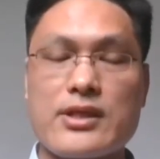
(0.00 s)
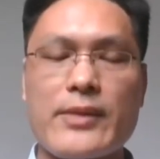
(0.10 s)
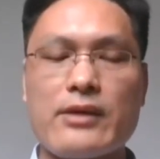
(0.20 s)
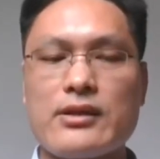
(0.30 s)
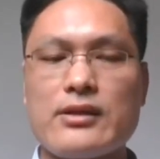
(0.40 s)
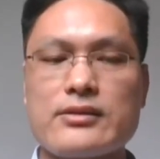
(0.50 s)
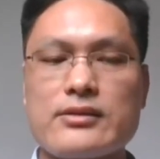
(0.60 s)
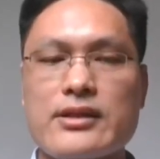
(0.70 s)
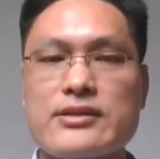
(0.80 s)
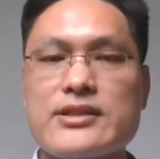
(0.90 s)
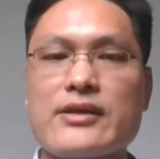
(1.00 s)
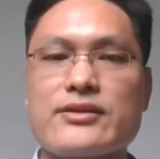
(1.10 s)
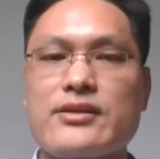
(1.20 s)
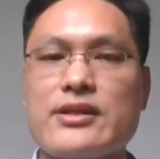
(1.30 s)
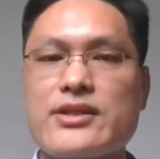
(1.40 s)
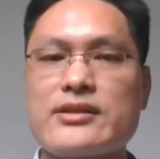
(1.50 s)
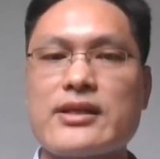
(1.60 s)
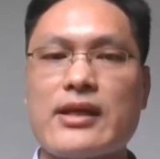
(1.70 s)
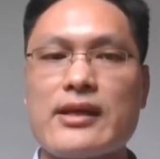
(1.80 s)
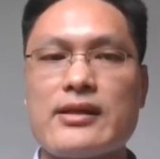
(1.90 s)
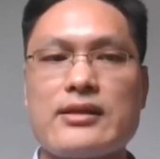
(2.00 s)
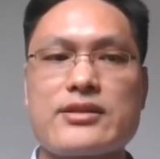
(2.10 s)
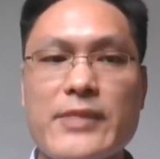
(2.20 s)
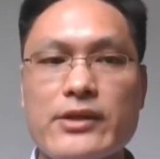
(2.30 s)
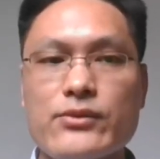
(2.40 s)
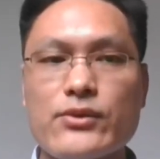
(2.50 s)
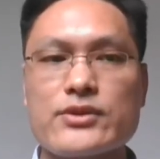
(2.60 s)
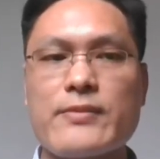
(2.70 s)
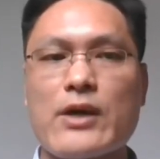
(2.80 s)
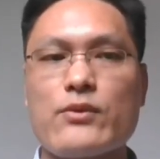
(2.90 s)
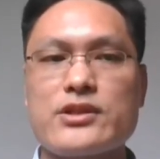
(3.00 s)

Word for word: 而不是滥用自己的活力去控制世界。